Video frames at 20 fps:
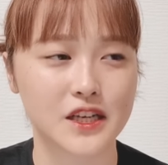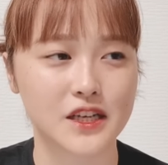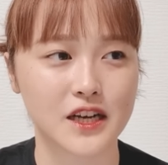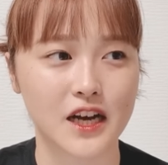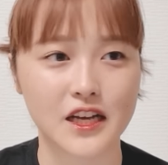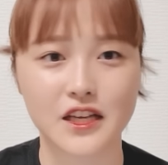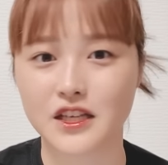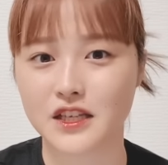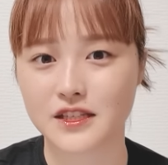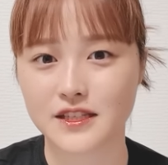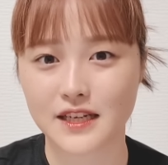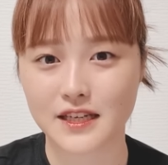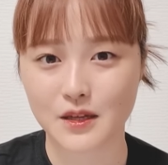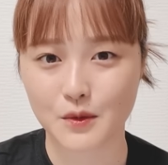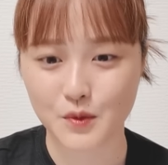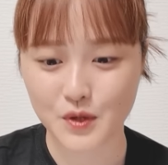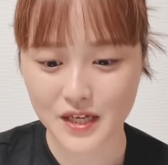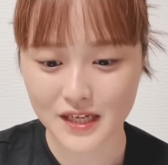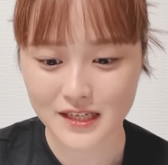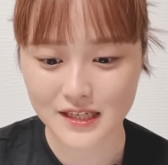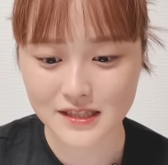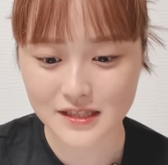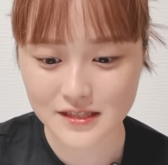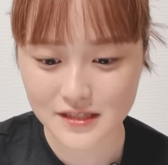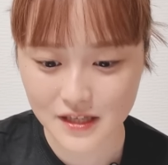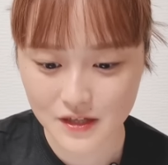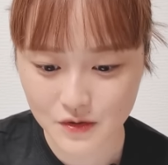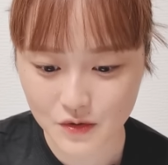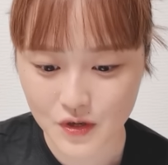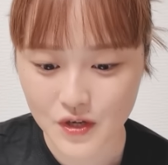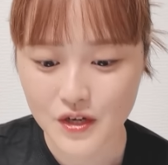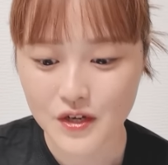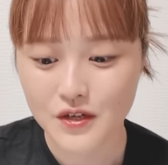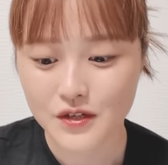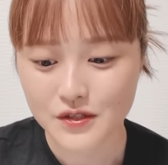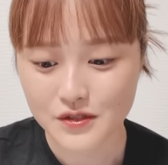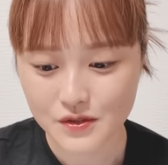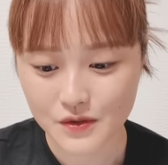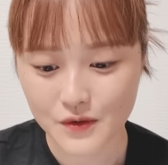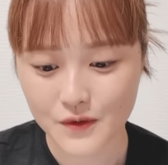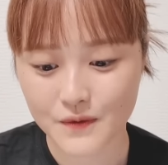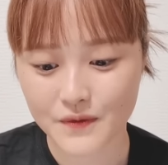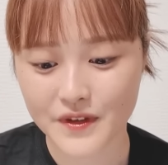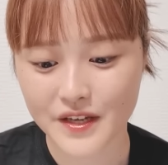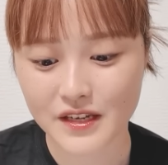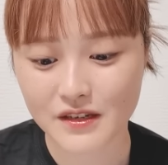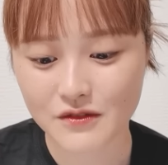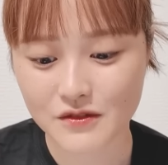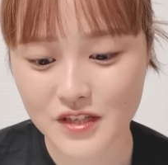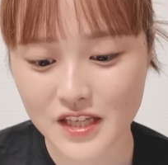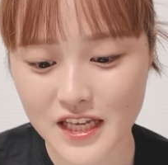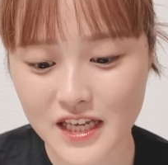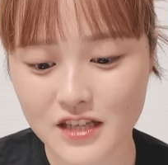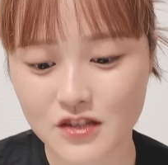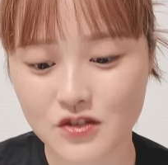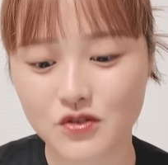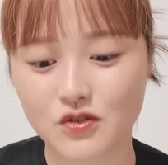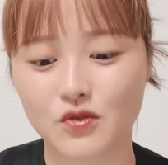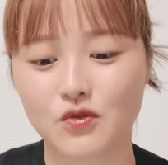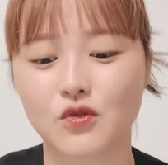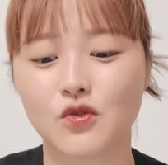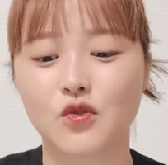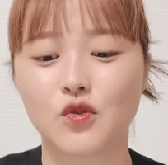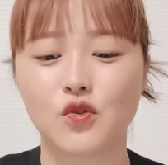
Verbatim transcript: 解禁されたみたいなんですけどそうなのでちょっと